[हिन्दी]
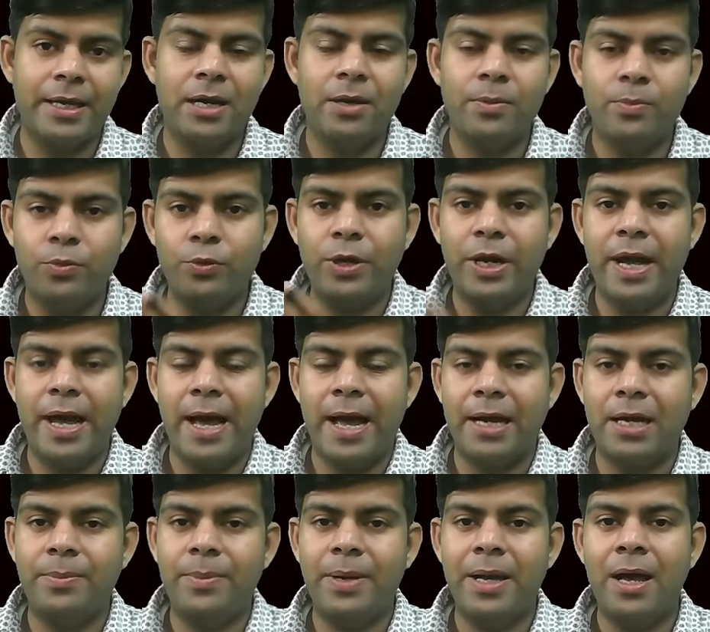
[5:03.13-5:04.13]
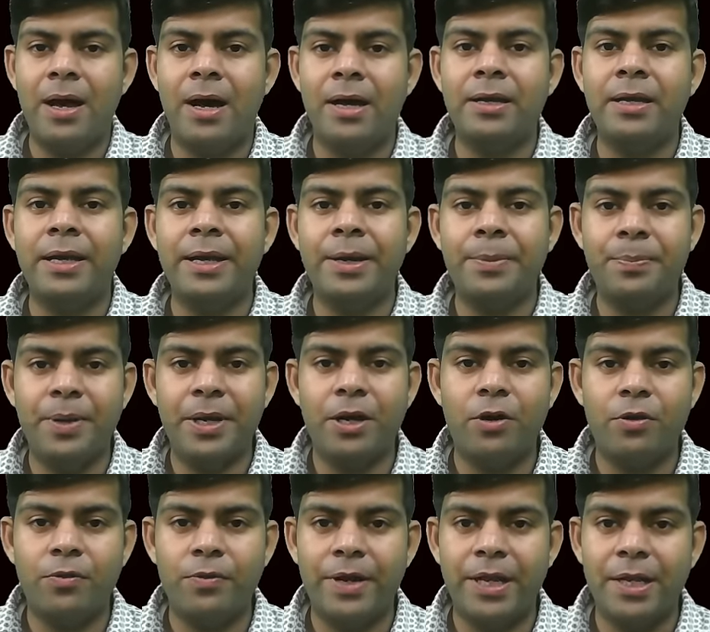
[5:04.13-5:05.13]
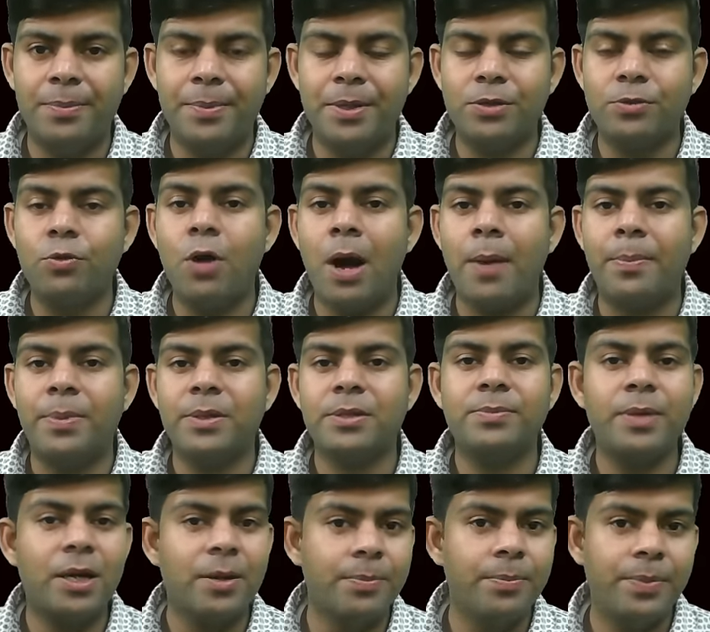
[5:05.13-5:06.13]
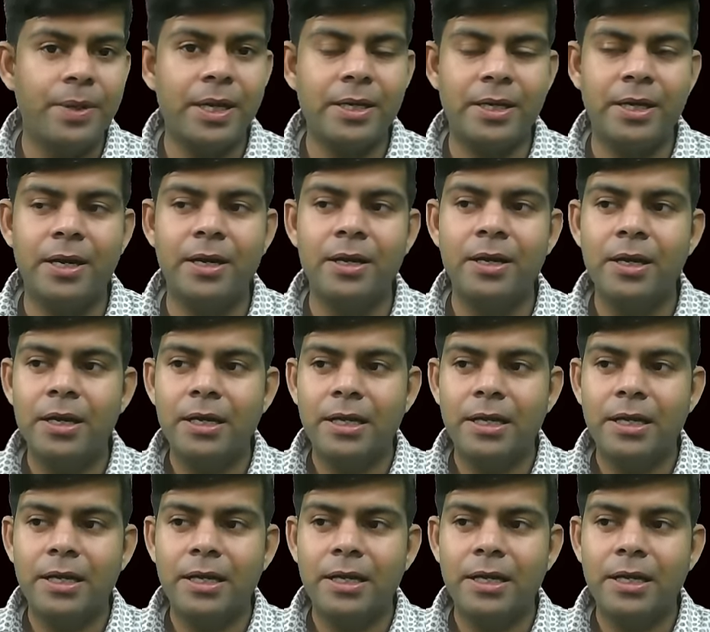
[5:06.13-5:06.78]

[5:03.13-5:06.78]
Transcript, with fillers: क्या किया पूरे एरे में हर एक पेयर ऑफ एलिमेंट को आपस में कंपेयर किया